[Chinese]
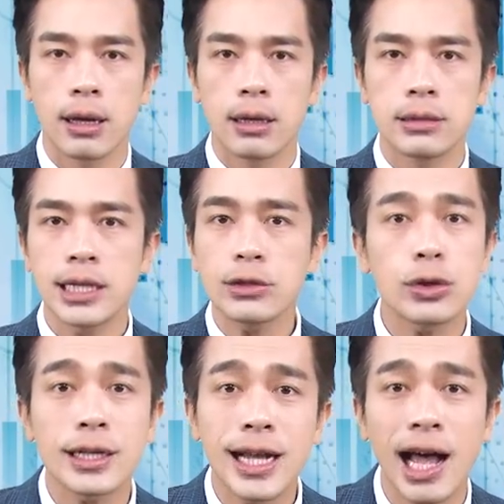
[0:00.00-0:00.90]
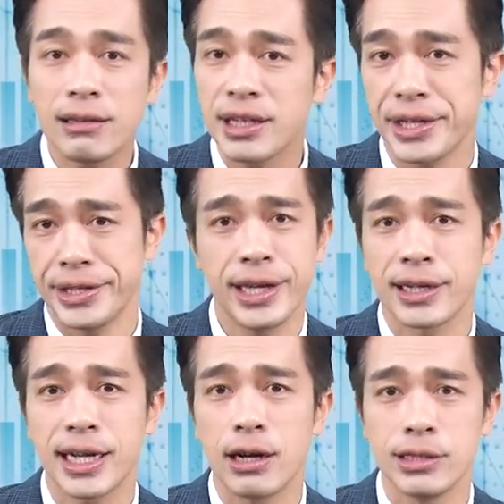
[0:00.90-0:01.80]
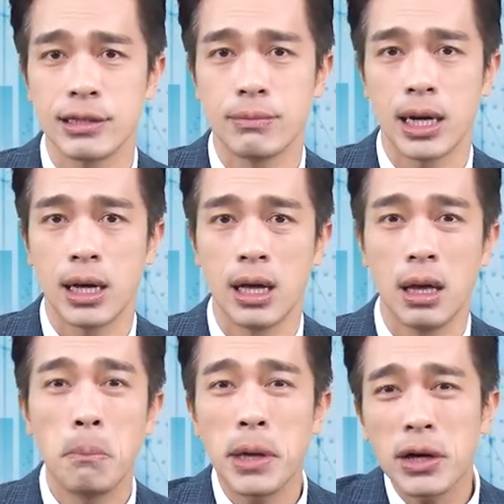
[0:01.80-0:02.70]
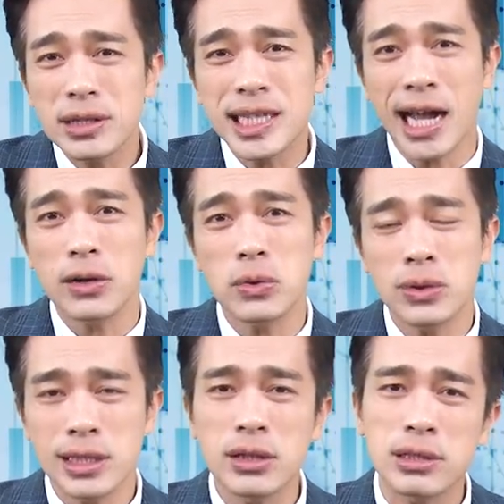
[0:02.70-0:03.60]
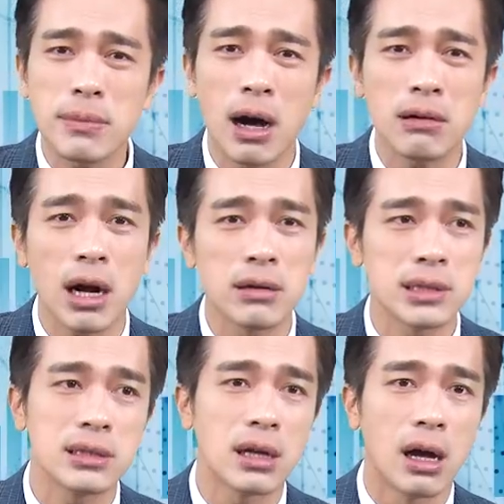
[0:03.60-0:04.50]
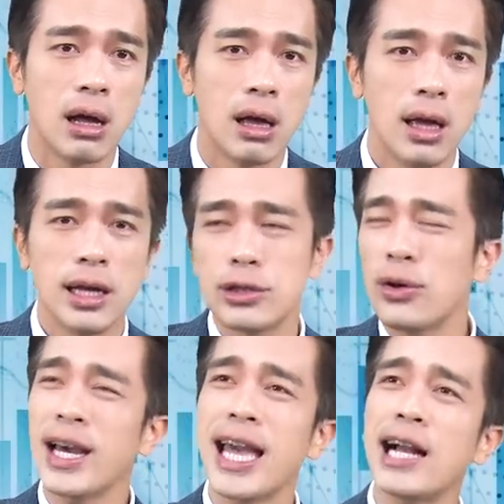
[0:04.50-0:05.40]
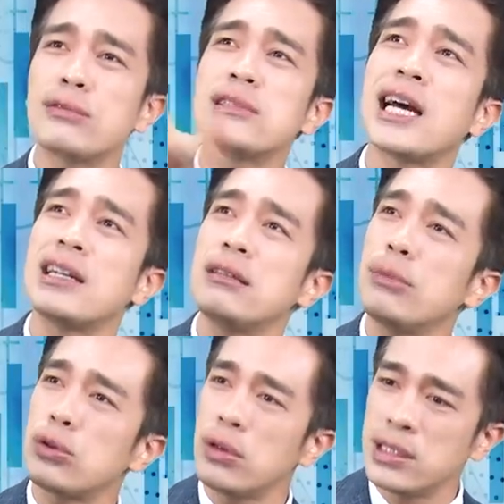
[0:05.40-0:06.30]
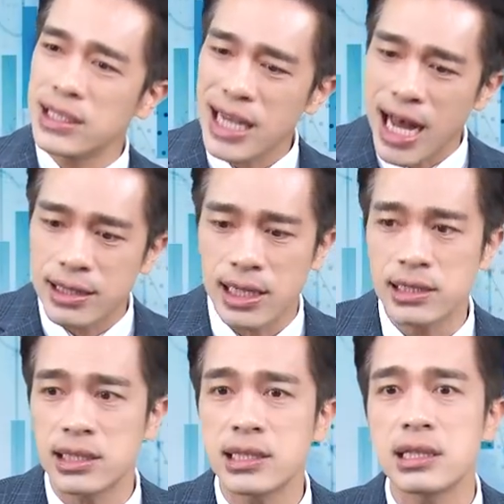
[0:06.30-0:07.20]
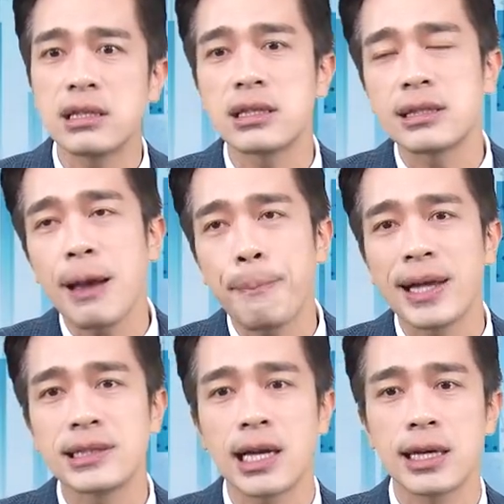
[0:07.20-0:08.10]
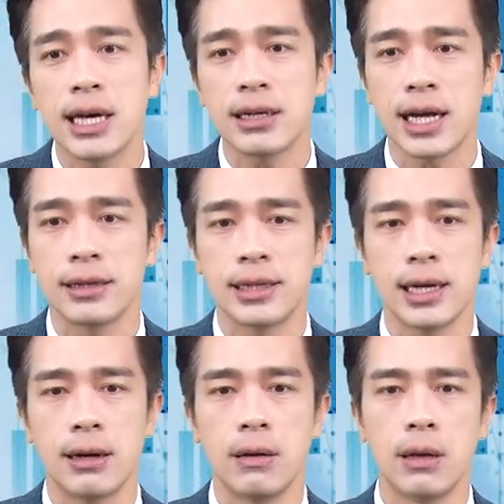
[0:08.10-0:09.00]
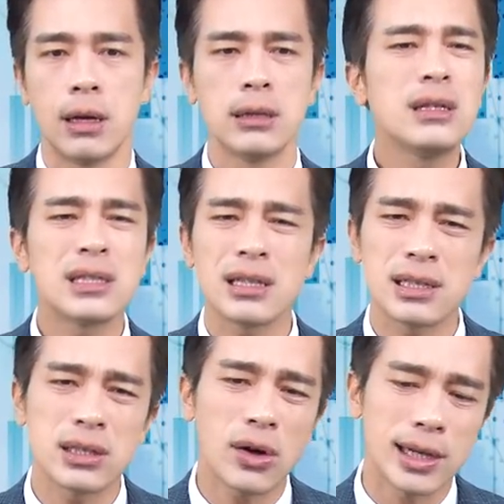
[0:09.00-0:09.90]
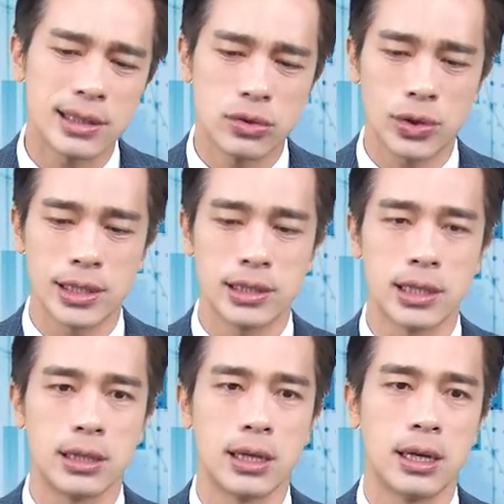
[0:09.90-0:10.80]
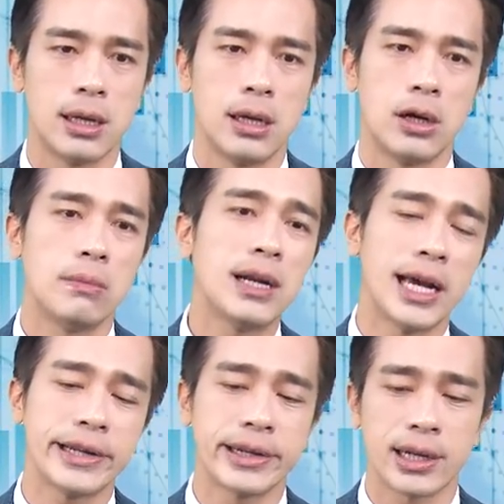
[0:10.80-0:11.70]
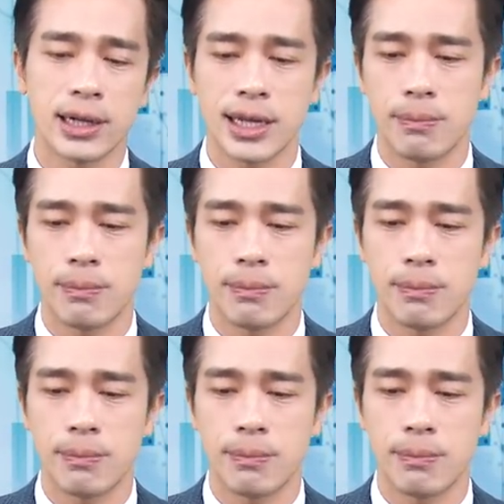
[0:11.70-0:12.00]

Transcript: 相对抗跌，你很高兴吗？没有涨过，你有什么好高兴的？很多 AI 股涨了那么多，下跌，即使你在半杀也要砍掉，你甚至都还是赚钱的。我们来一个一个看，